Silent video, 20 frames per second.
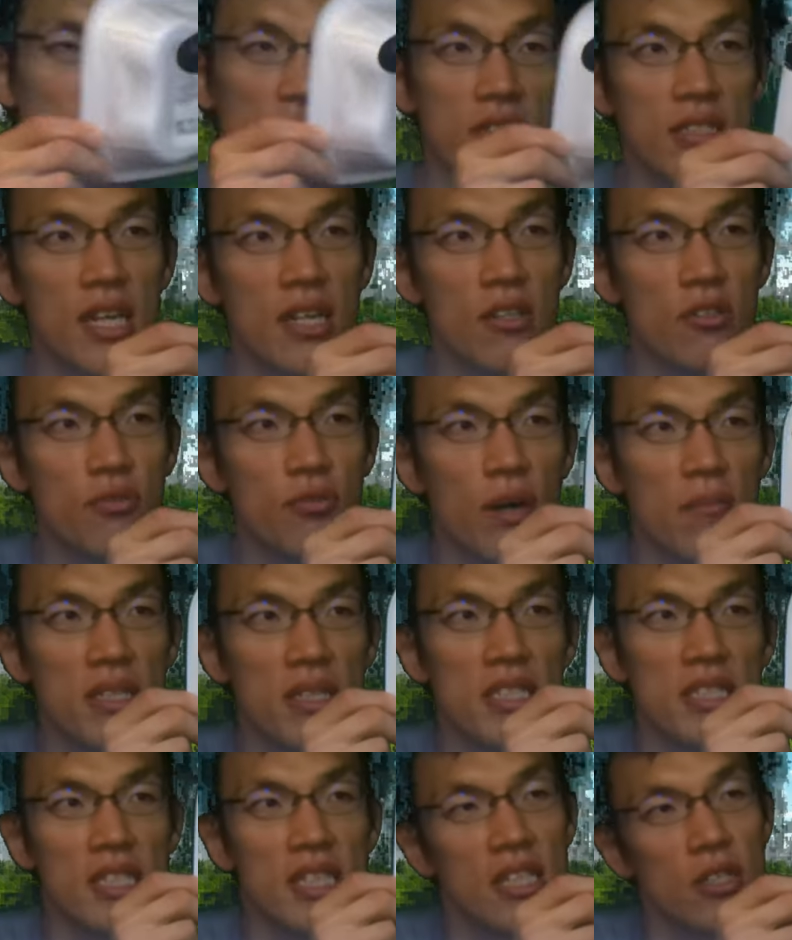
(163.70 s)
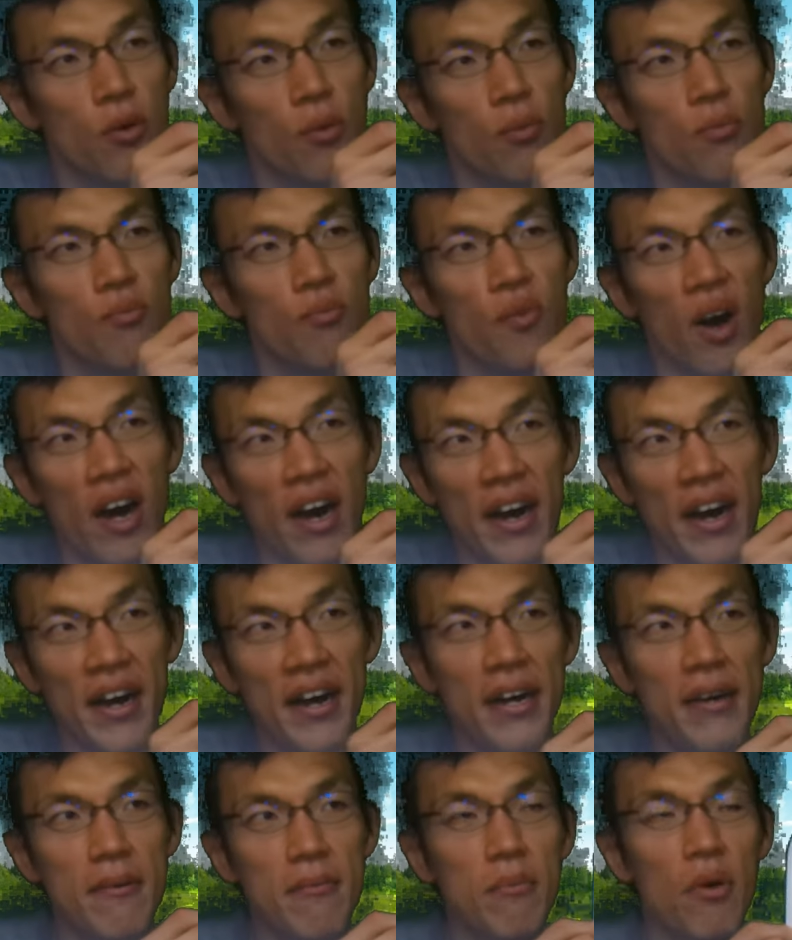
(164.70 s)
ルタルファミチキ丼
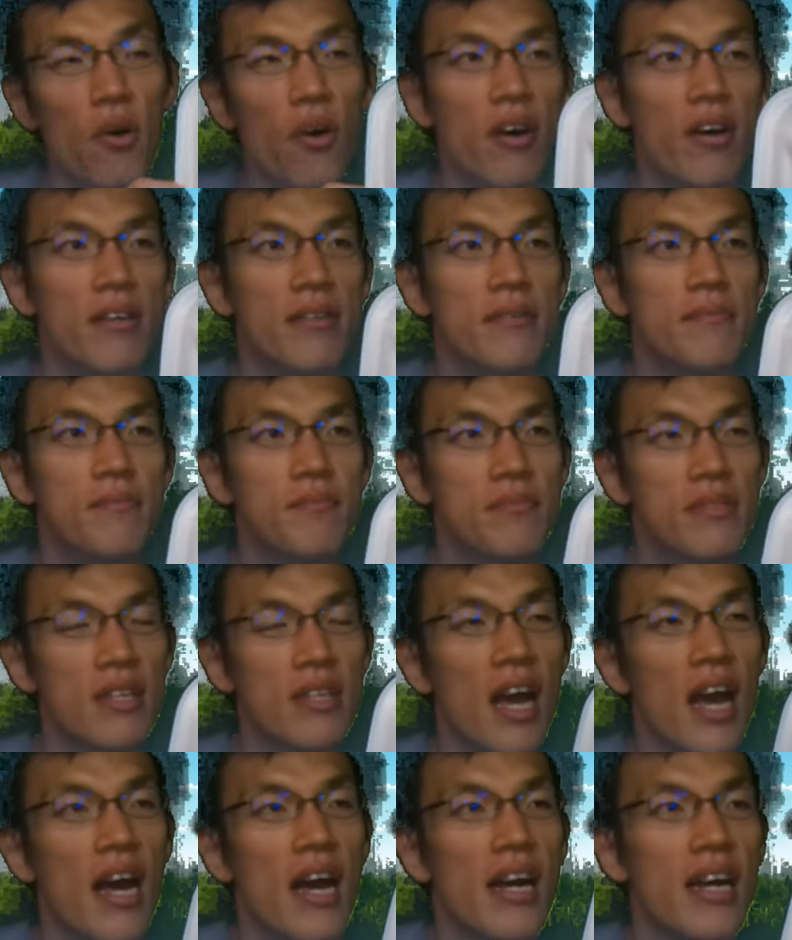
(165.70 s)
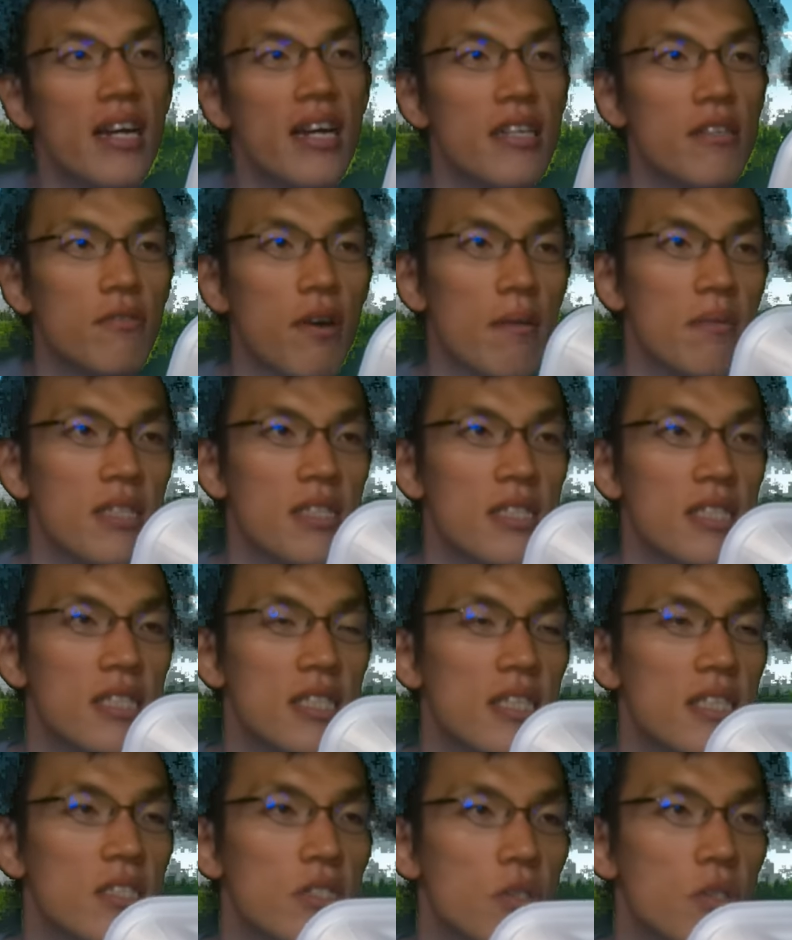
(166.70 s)
はも
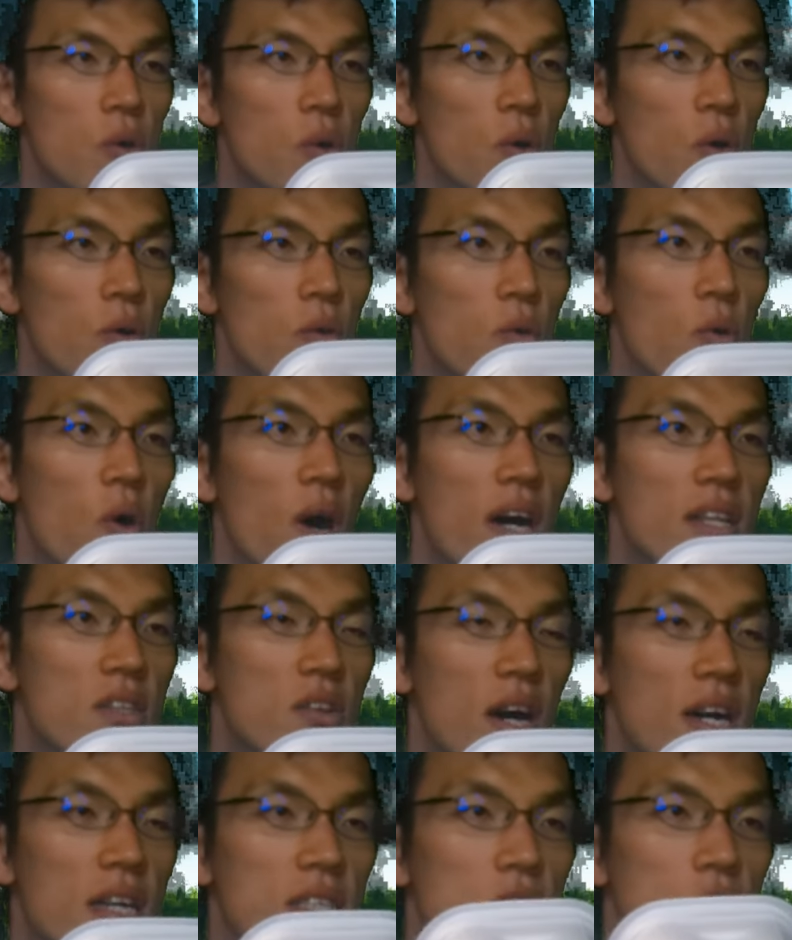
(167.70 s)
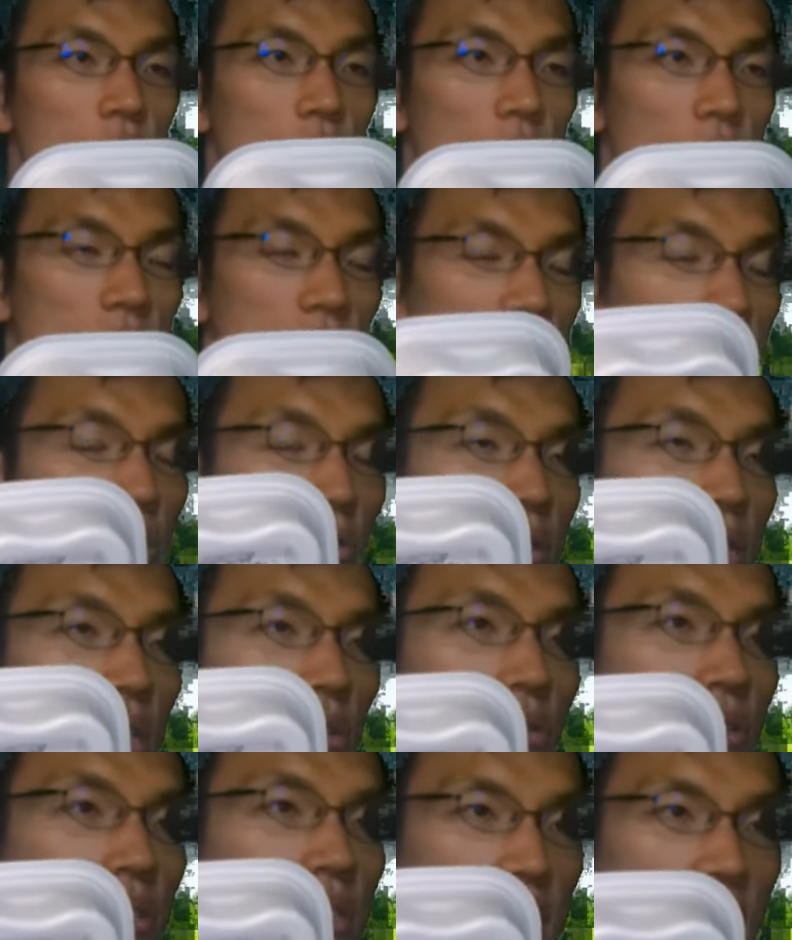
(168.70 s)
ファミチキとご飯の相性が非常
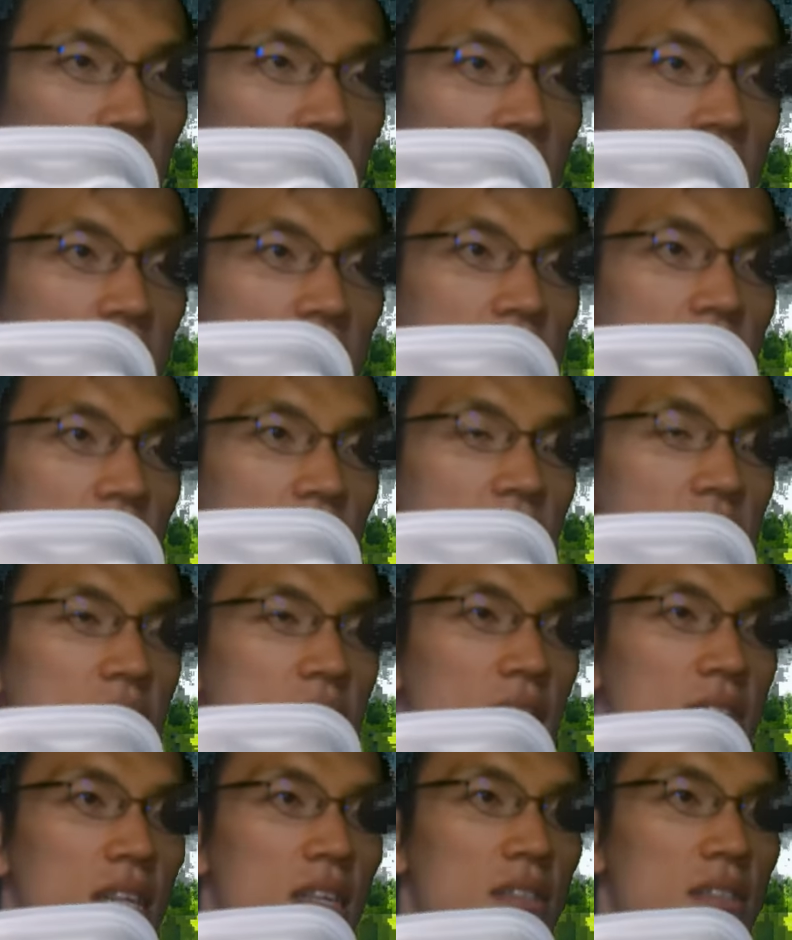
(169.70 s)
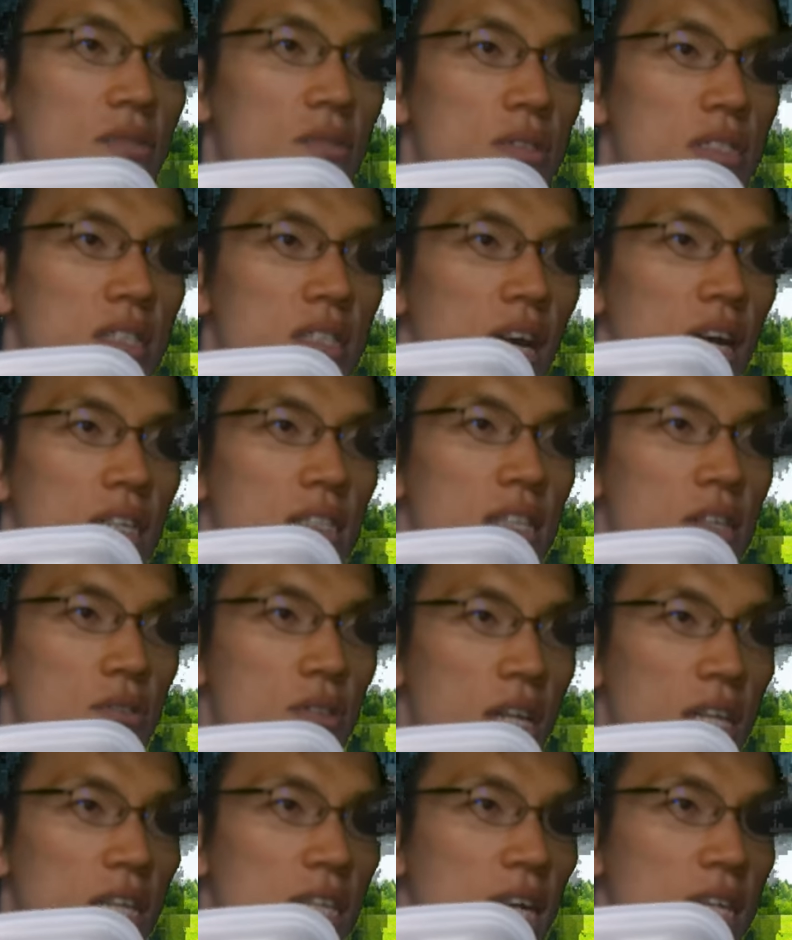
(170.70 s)
に良くてさらにタルタルソースが入ってい
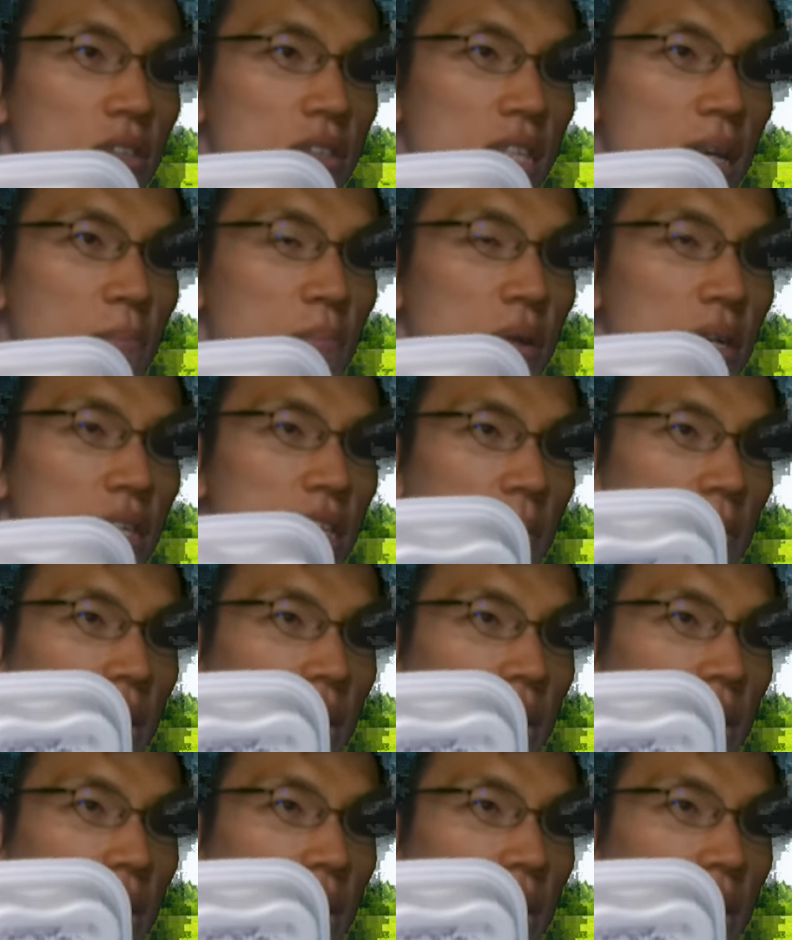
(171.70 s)
るので意外とさっぱり食